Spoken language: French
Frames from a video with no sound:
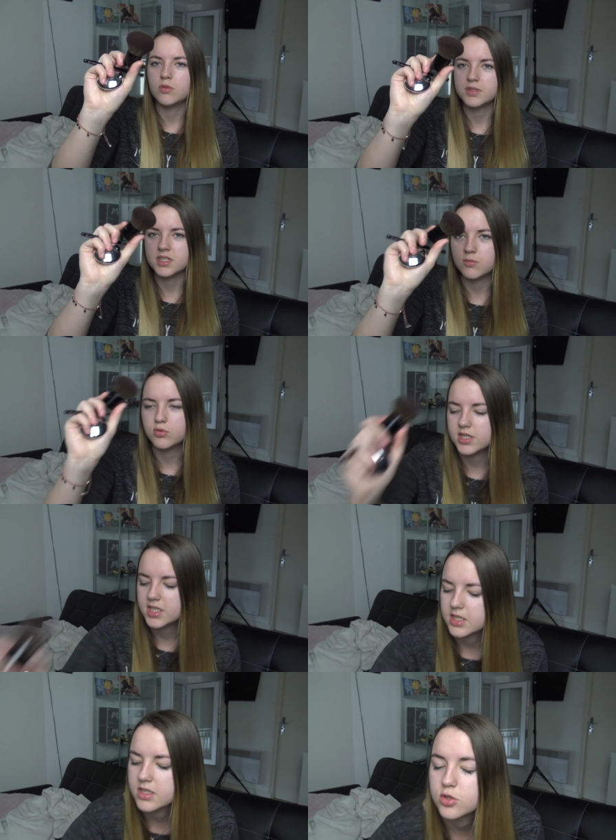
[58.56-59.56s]
mon petit
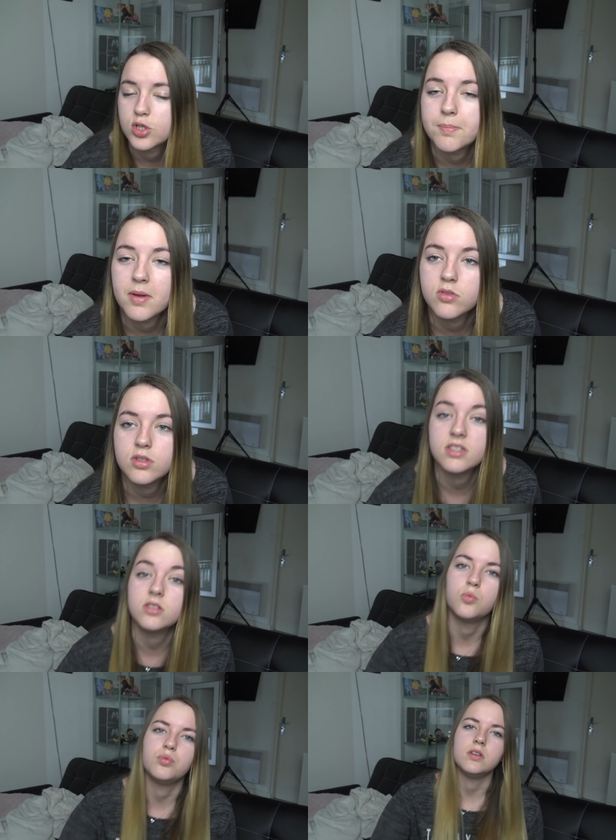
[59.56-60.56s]
kabuki que j'ai pas utilisé
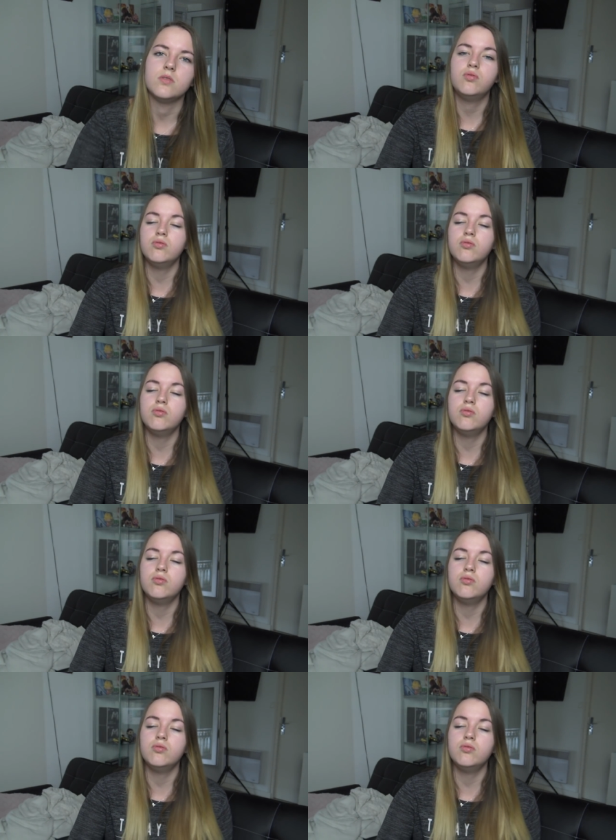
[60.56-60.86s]
depuis...